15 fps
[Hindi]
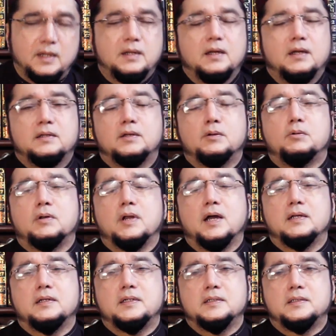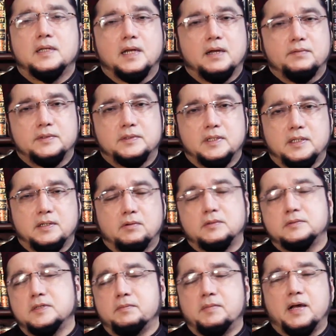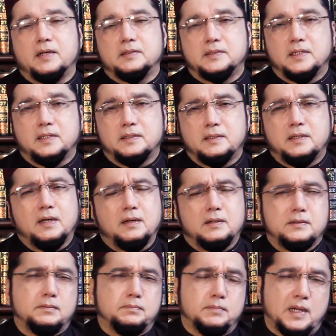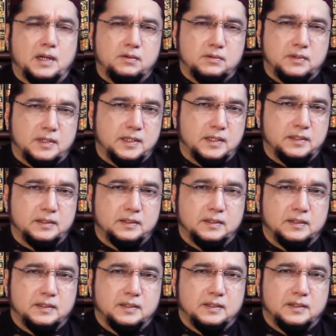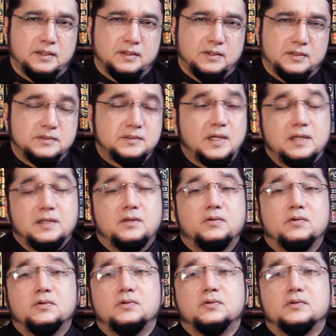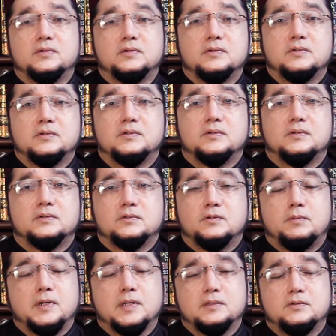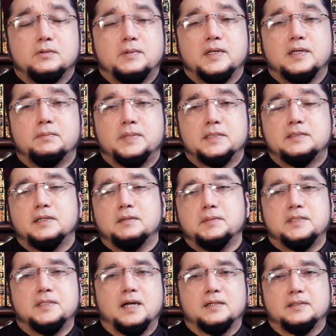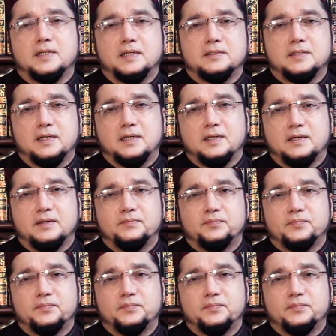अल्लाह के क़ुरान की तिलावतें और समाहतें क्या अजब माहौल है शहरी हो तो बड़े तो बड़े बच्चे भी जाग जाते हैं